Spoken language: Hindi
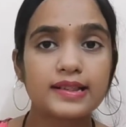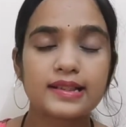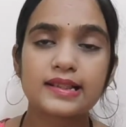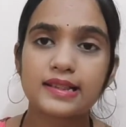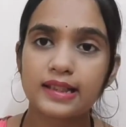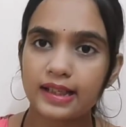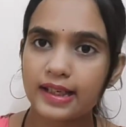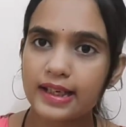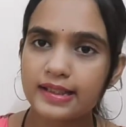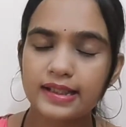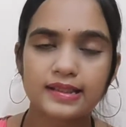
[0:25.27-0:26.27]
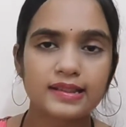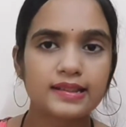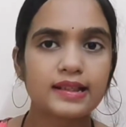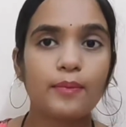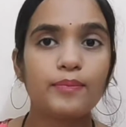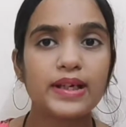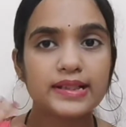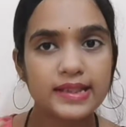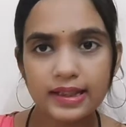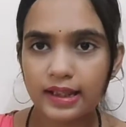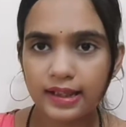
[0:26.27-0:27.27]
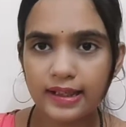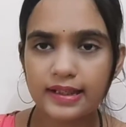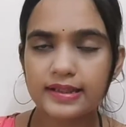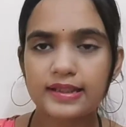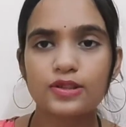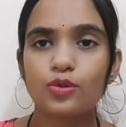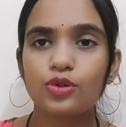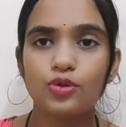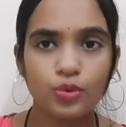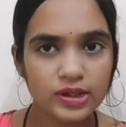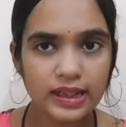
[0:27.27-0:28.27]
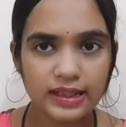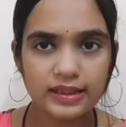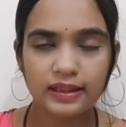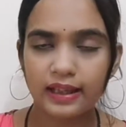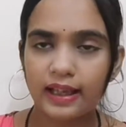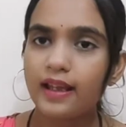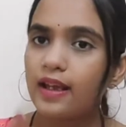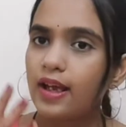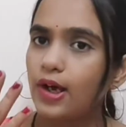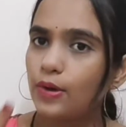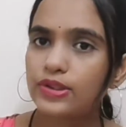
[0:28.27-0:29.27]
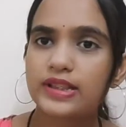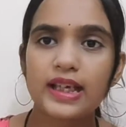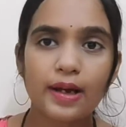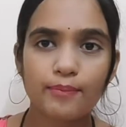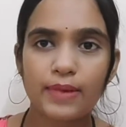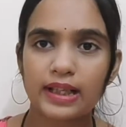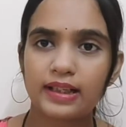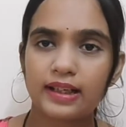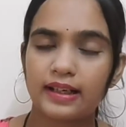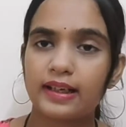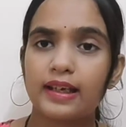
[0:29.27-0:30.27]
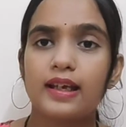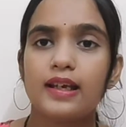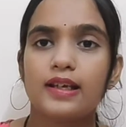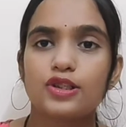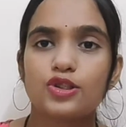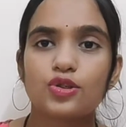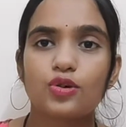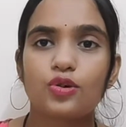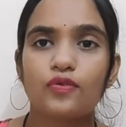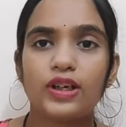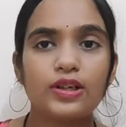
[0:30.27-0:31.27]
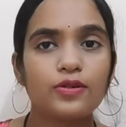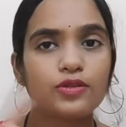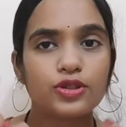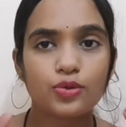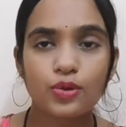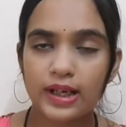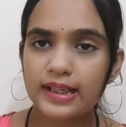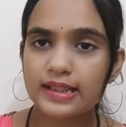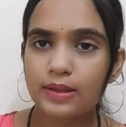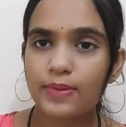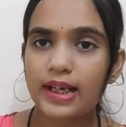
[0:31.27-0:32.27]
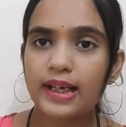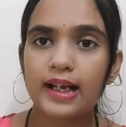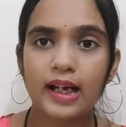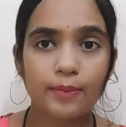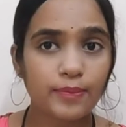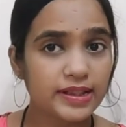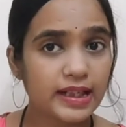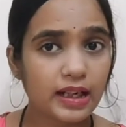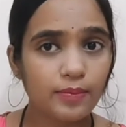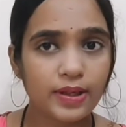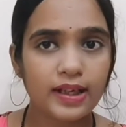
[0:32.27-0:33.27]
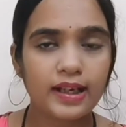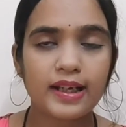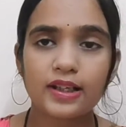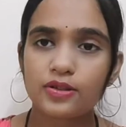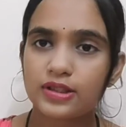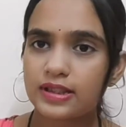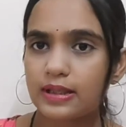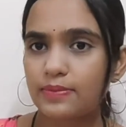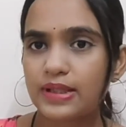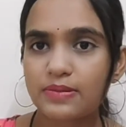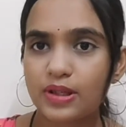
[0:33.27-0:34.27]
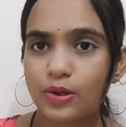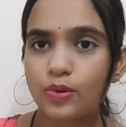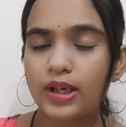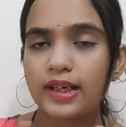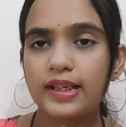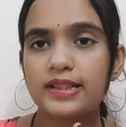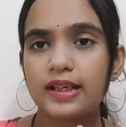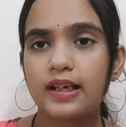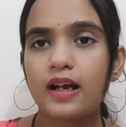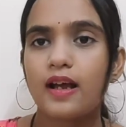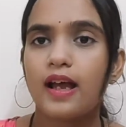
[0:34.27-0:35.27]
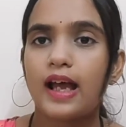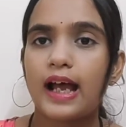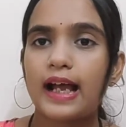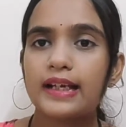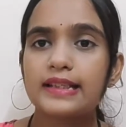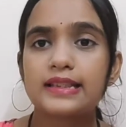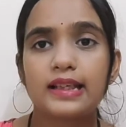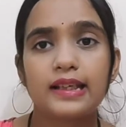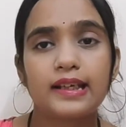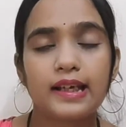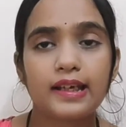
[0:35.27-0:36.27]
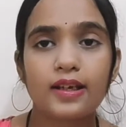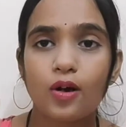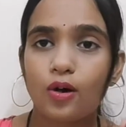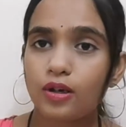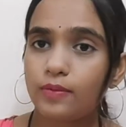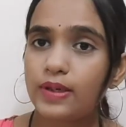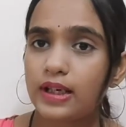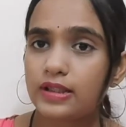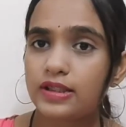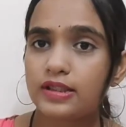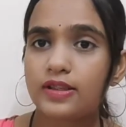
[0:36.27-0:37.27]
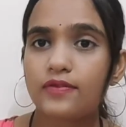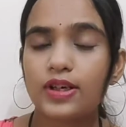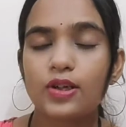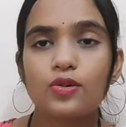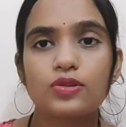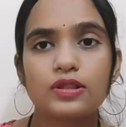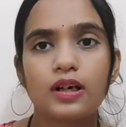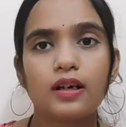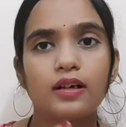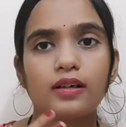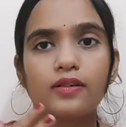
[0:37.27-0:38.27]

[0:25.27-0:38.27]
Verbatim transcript: किस किस तरीके से किस किस अमेजिंग तरीके से इसको यूज़ कर सकते हैं उसकी हम बात करेंगे सो so, वीडियो शुरू करने से पहले अगर आप मेरे चैनल पर नए हैं तो इसे सब्सक्राइब ज़रूर कर लीजिएगा एंड इस तरीके की और भी अच्छी अच्छी वीडियोज़